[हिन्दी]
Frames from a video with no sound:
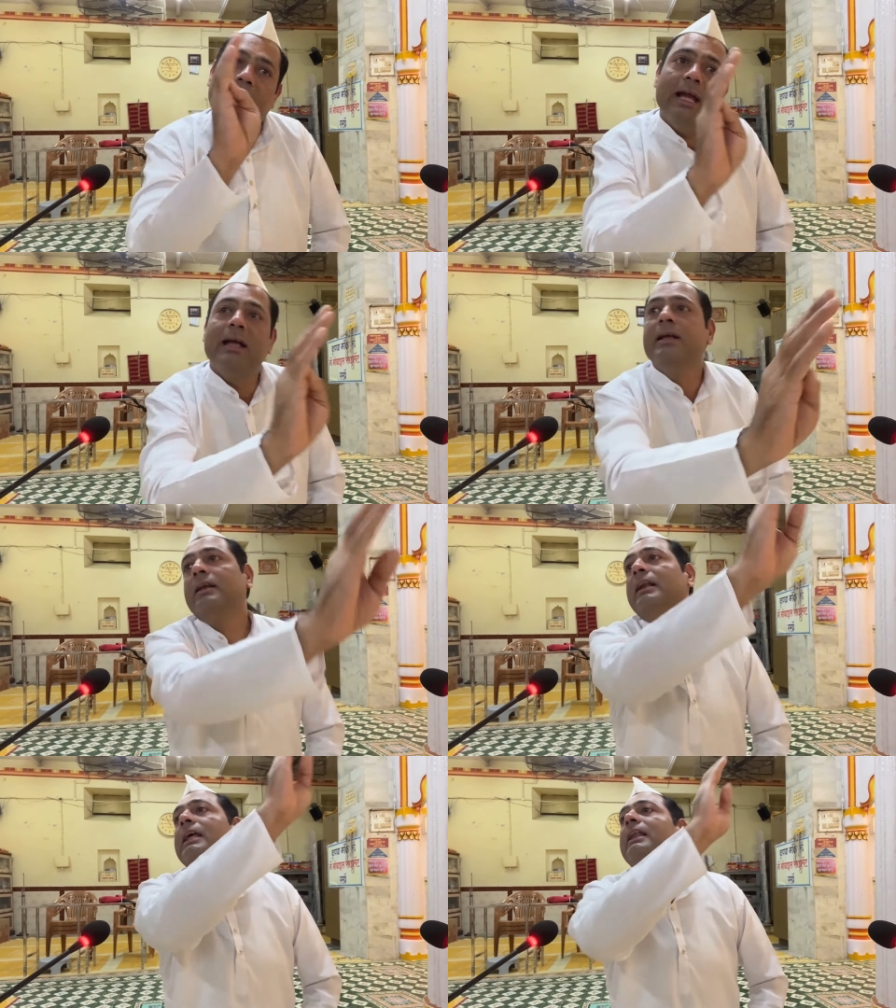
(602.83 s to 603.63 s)
में
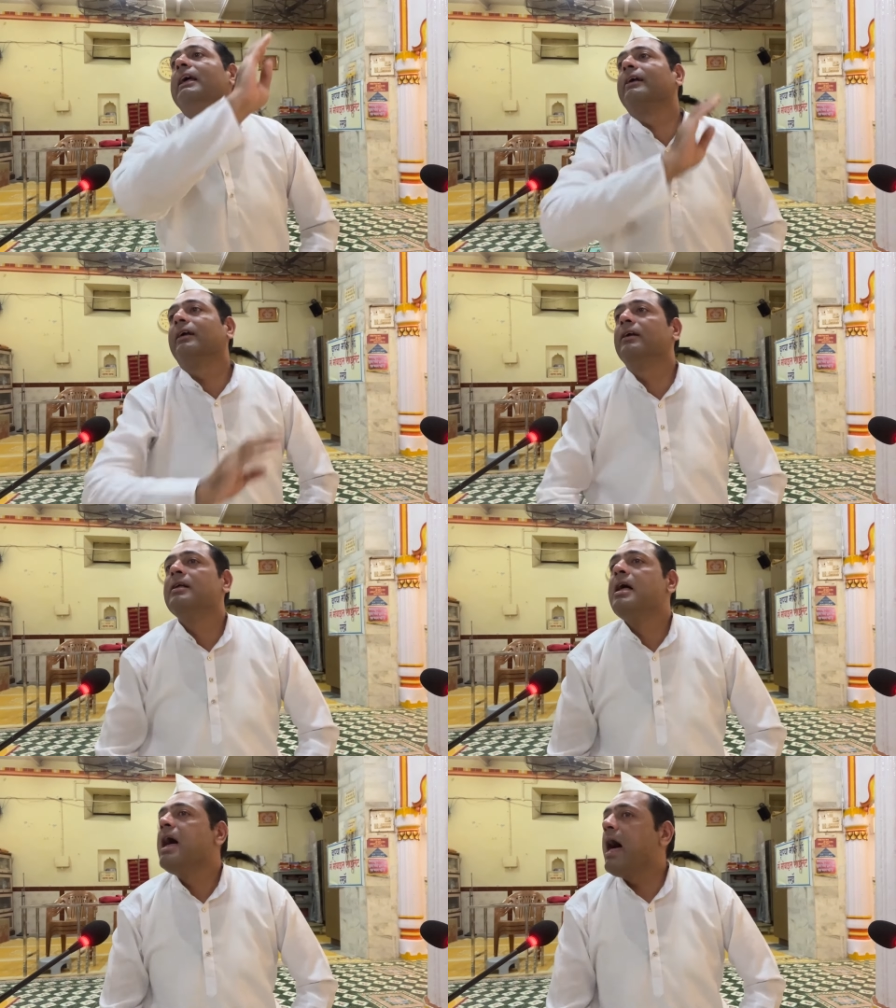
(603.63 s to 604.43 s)
ले लेंगे
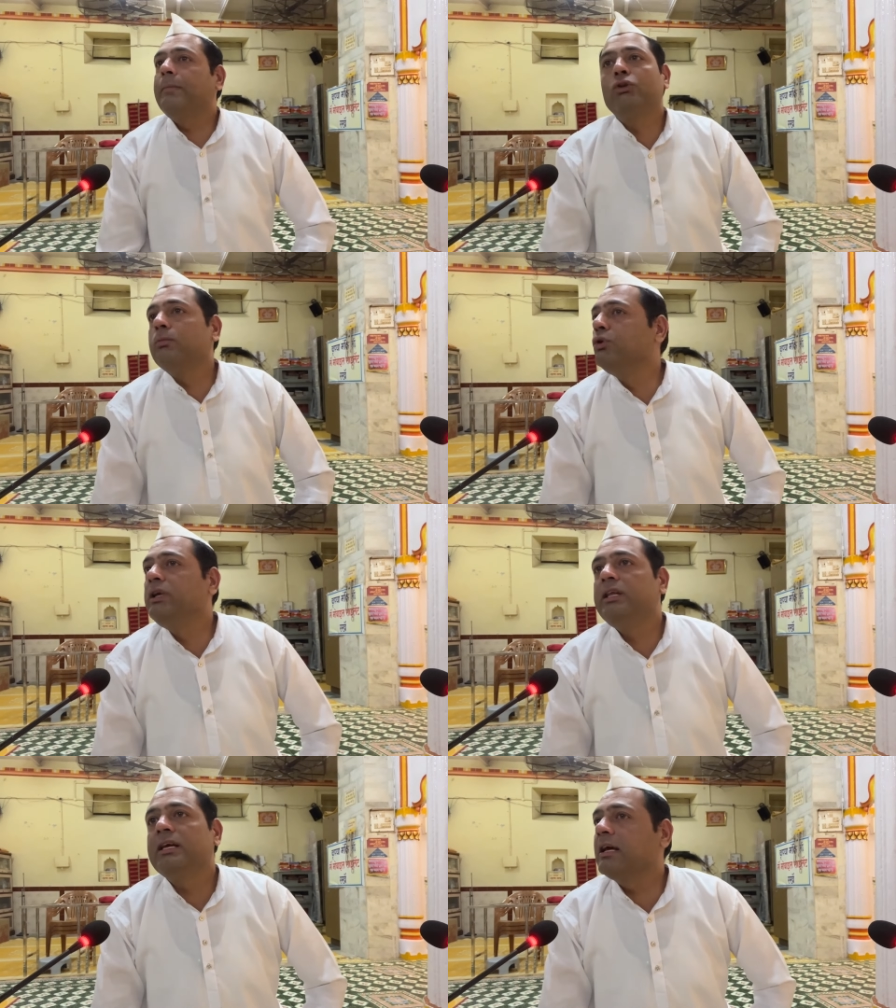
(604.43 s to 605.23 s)
अभी तो
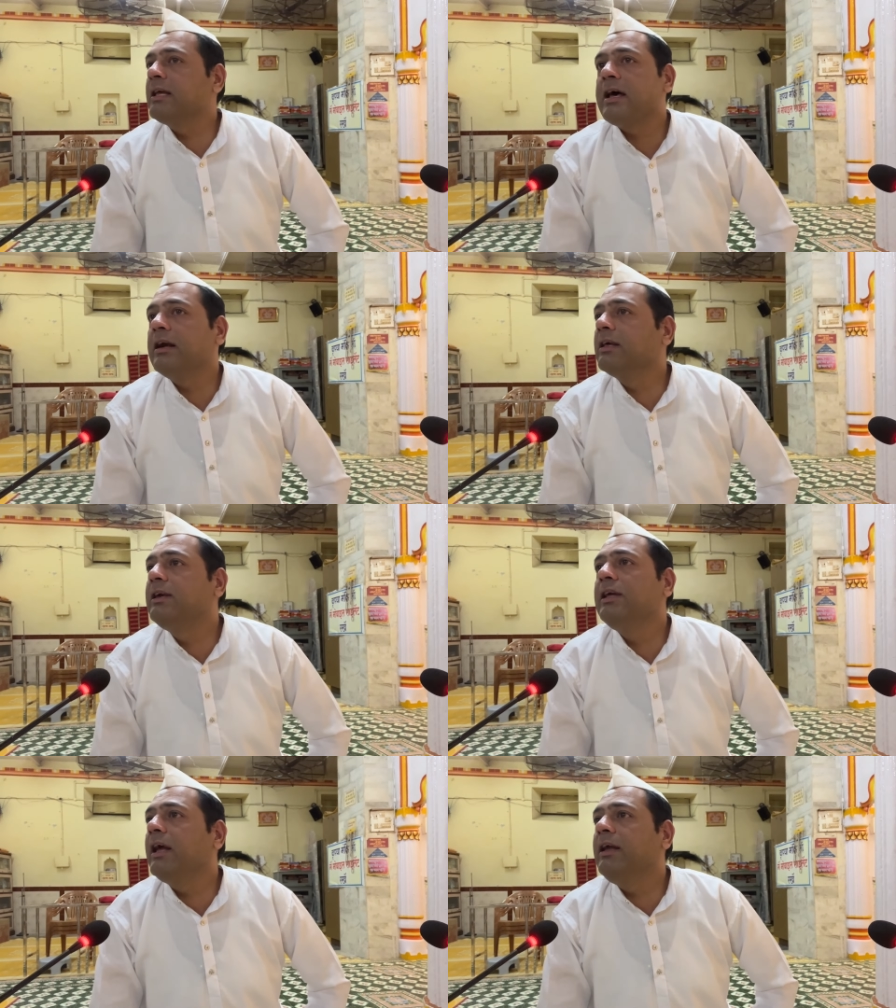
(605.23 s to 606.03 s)
मुनि दीक्षा धारण
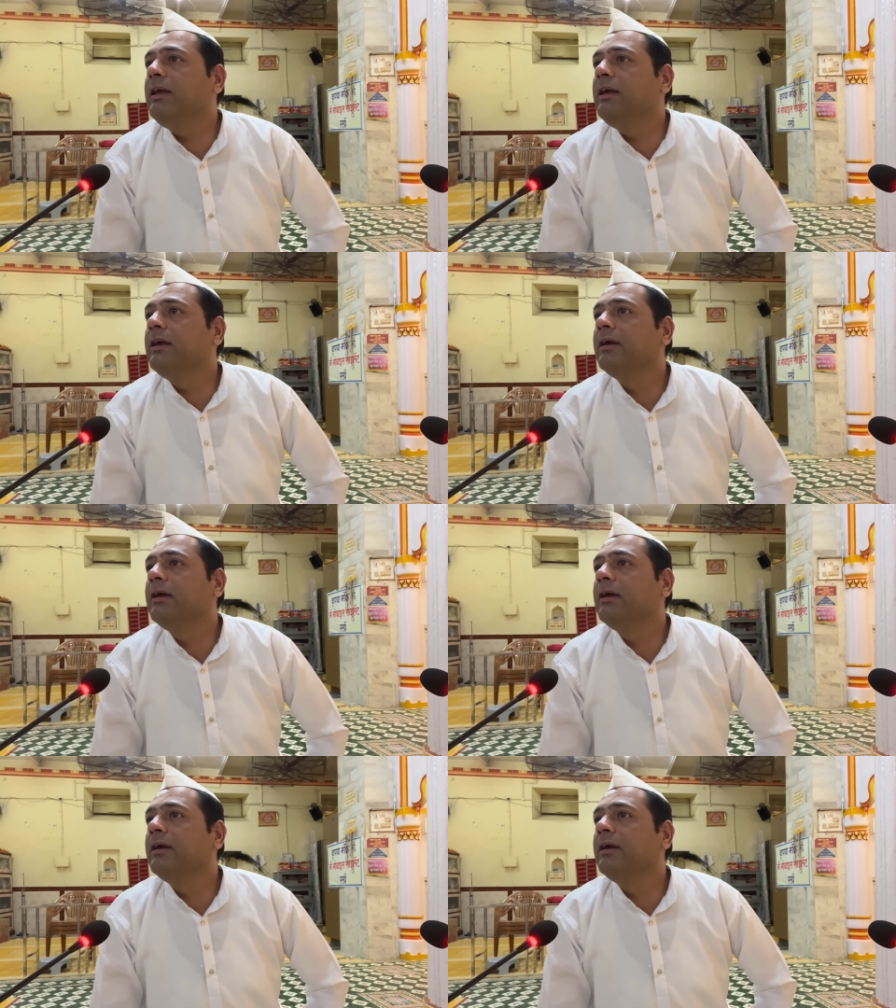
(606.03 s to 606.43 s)
की नहीं